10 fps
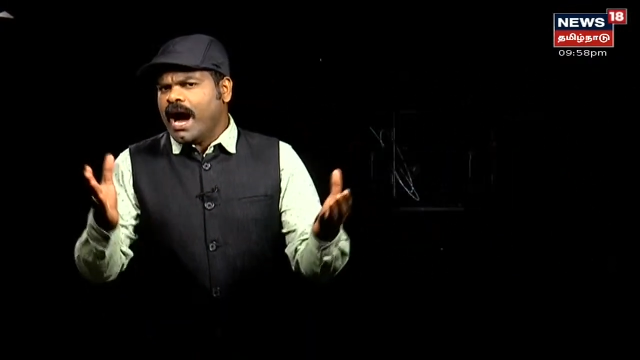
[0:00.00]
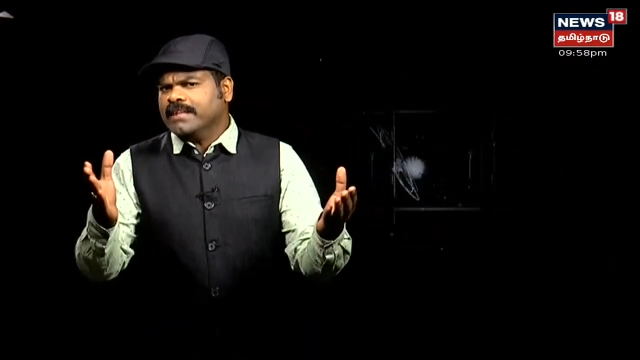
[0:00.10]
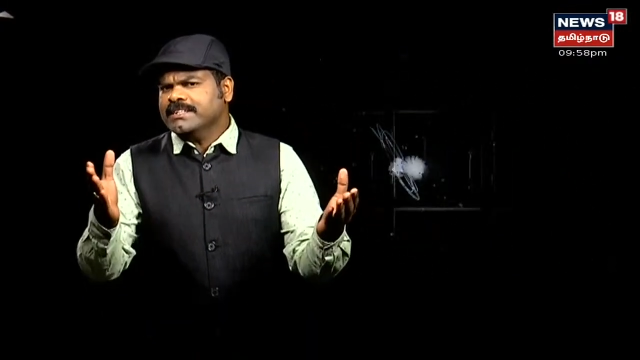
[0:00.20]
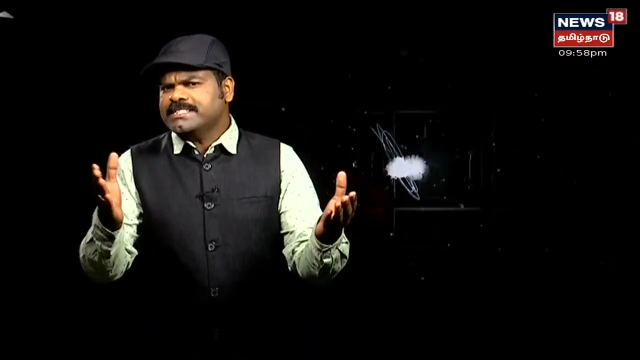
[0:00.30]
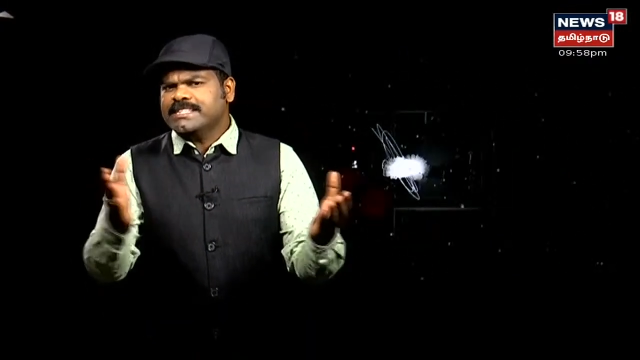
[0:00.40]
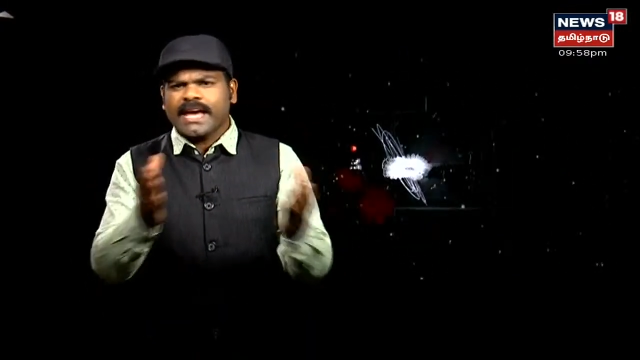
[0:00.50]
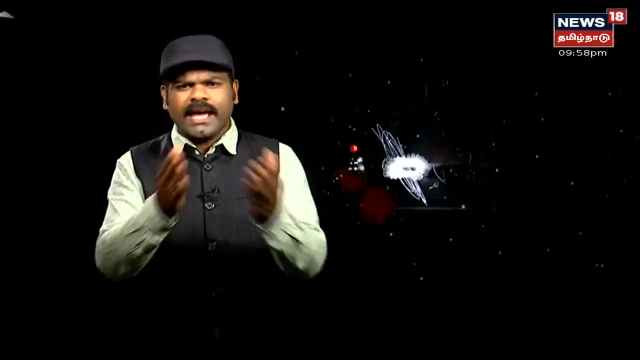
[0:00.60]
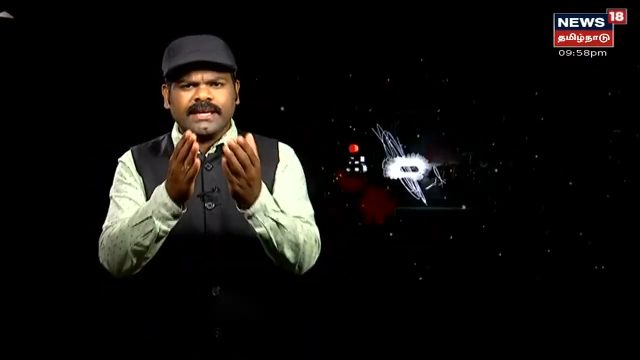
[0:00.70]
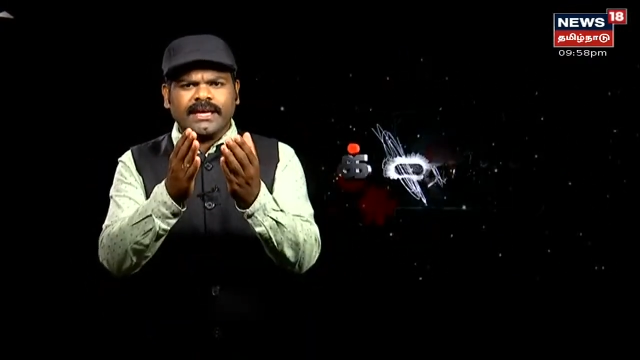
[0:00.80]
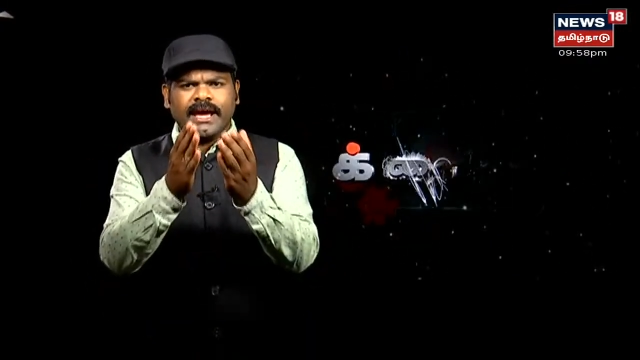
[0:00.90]
அதிர்ச்சியை
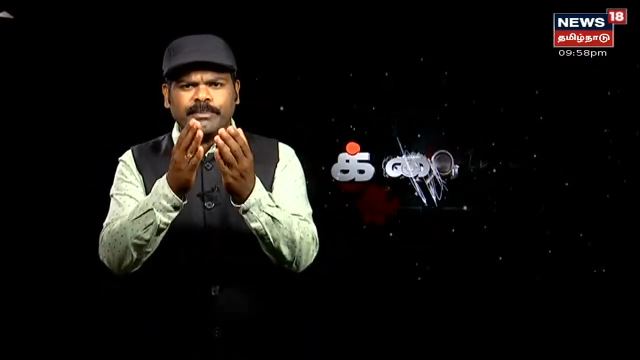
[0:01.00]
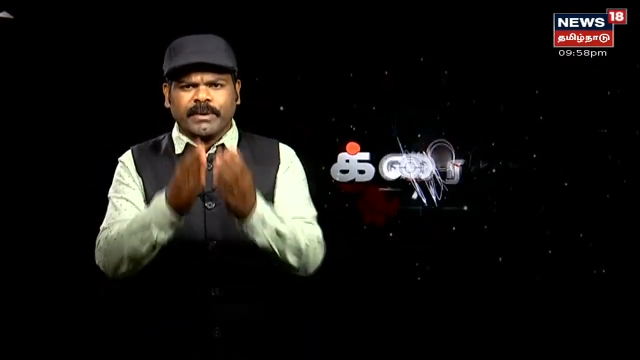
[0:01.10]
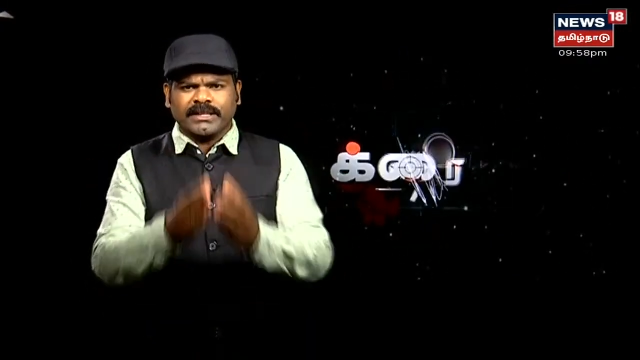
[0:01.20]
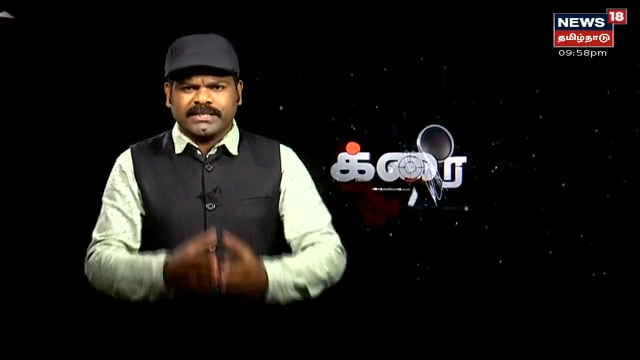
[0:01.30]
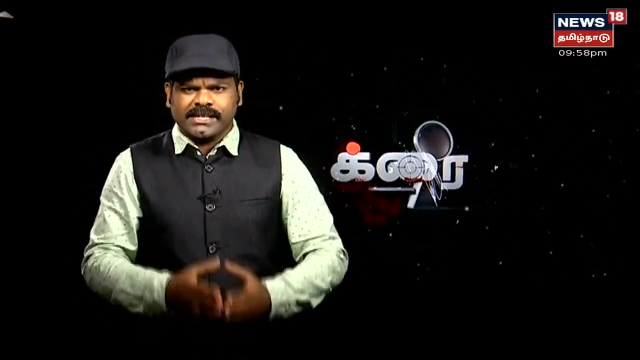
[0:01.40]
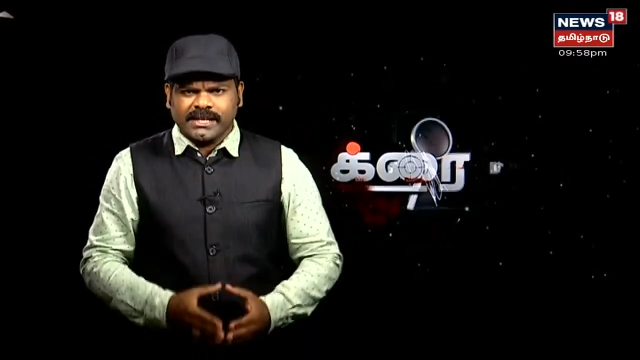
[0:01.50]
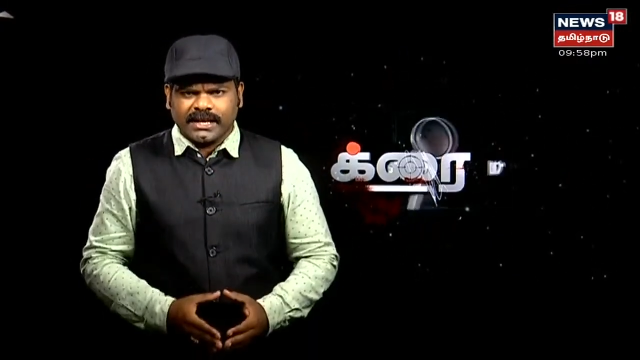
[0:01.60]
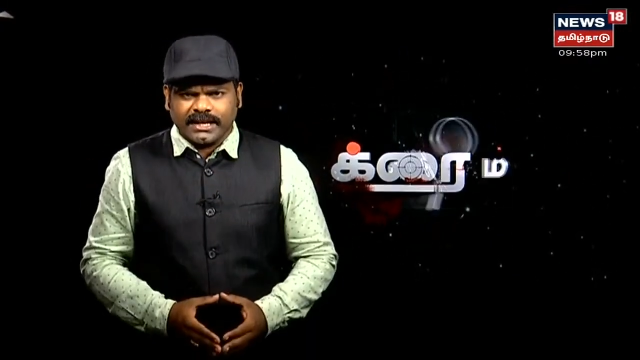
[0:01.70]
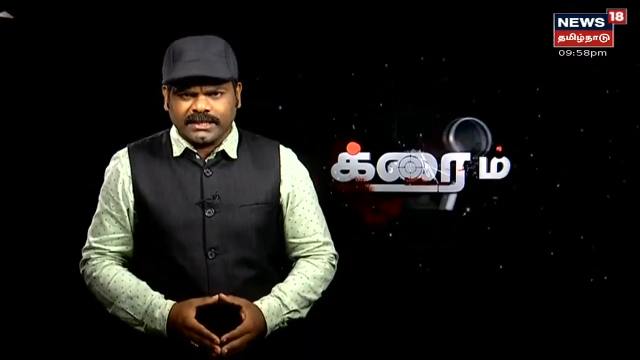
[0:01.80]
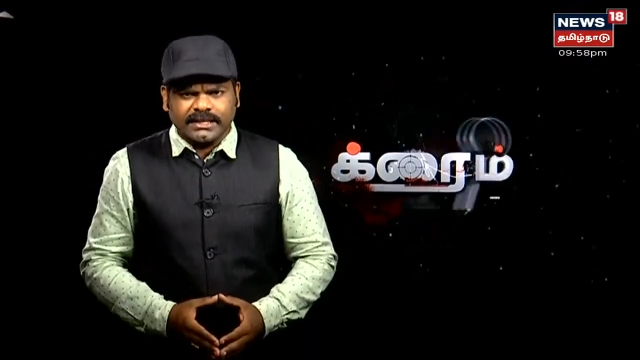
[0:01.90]
ஏற்படுத்தி
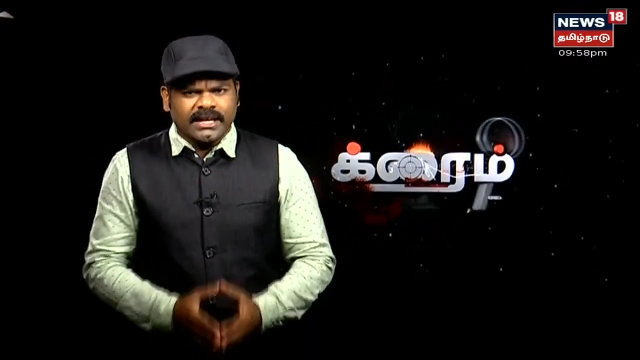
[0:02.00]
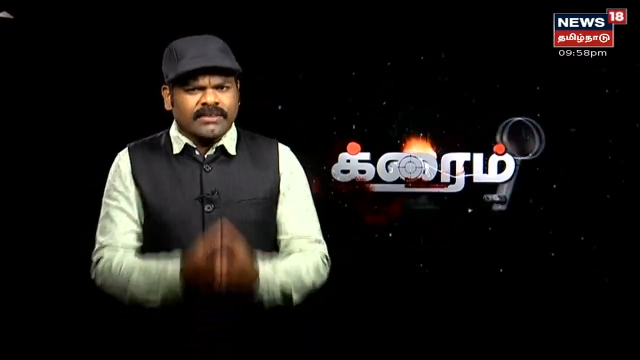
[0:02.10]
இருக்கிறது